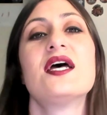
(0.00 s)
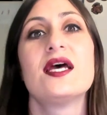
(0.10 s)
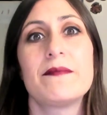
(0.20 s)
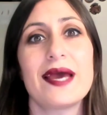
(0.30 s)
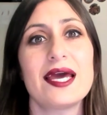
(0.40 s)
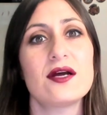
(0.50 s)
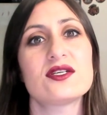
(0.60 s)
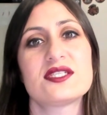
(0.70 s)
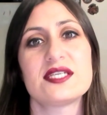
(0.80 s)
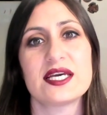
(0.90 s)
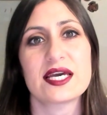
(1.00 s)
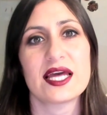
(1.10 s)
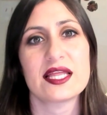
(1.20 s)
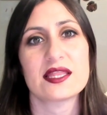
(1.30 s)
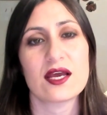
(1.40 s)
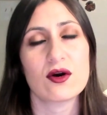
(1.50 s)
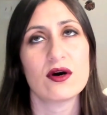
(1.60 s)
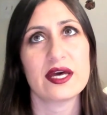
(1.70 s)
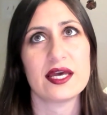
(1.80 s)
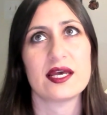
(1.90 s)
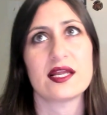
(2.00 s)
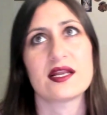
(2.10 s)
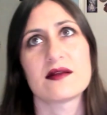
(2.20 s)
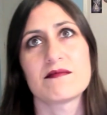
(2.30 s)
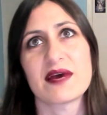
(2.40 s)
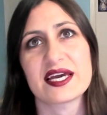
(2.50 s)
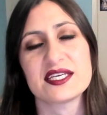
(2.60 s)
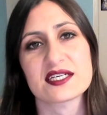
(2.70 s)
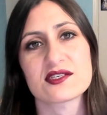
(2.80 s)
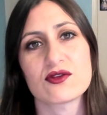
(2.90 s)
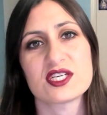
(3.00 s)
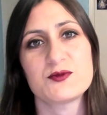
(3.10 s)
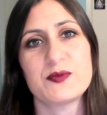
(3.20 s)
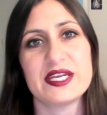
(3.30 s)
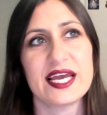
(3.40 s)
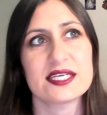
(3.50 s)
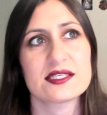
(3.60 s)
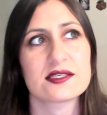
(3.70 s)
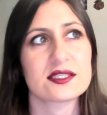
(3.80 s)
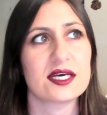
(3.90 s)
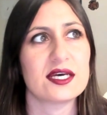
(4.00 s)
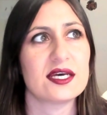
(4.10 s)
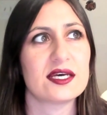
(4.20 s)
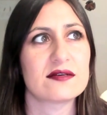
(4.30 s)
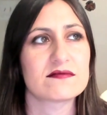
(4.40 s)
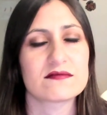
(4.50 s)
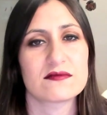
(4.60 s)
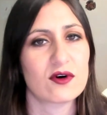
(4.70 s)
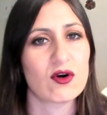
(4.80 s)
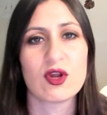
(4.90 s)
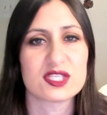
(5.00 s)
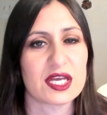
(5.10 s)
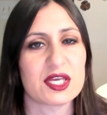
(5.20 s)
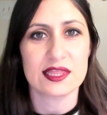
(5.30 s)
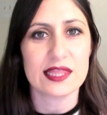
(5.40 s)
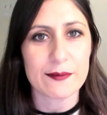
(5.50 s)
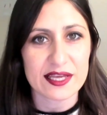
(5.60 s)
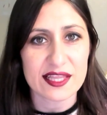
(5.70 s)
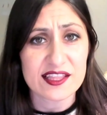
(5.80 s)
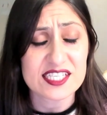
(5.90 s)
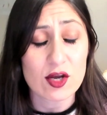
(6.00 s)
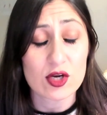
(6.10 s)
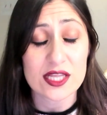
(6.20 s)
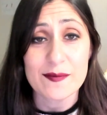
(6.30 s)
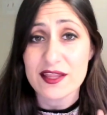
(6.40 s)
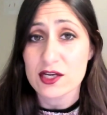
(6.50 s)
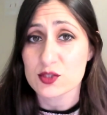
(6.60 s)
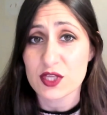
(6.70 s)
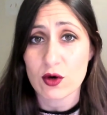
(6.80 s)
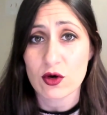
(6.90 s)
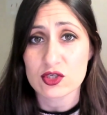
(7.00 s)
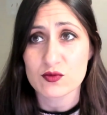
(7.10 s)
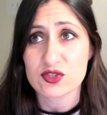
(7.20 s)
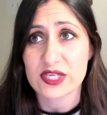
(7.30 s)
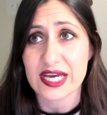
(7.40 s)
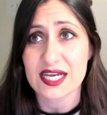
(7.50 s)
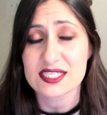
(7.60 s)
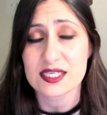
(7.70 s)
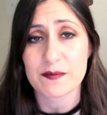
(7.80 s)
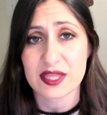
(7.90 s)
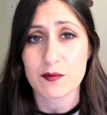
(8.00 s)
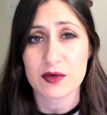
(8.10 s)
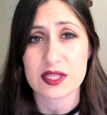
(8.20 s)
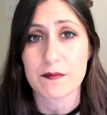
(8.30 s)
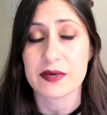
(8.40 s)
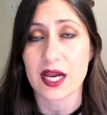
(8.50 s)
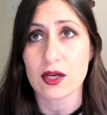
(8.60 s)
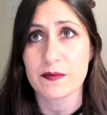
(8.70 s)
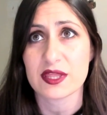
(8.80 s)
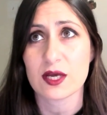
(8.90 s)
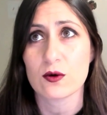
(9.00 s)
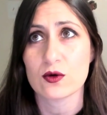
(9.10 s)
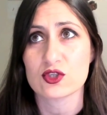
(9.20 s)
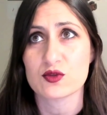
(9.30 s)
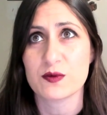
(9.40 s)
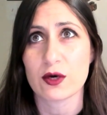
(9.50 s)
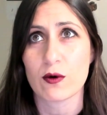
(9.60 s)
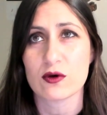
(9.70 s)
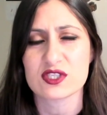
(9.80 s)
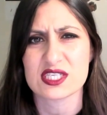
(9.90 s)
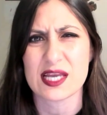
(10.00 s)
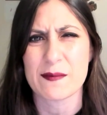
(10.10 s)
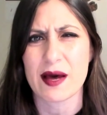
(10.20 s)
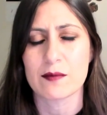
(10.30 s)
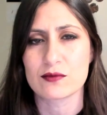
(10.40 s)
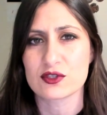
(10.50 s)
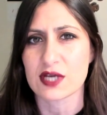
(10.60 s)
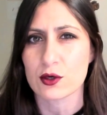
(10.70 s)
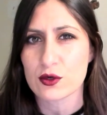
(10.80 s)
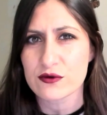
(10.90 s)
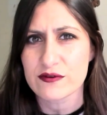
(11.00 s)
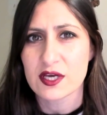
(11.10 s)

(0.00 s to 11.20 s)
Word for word: Pero sí que tengo el Michael Jackson de Experience, eh, os lo enseño. La verdad es que con el tema de los videojuegos musicales empecé muy temprano, empecé con unos videojuegos que se llamaban Musa Groove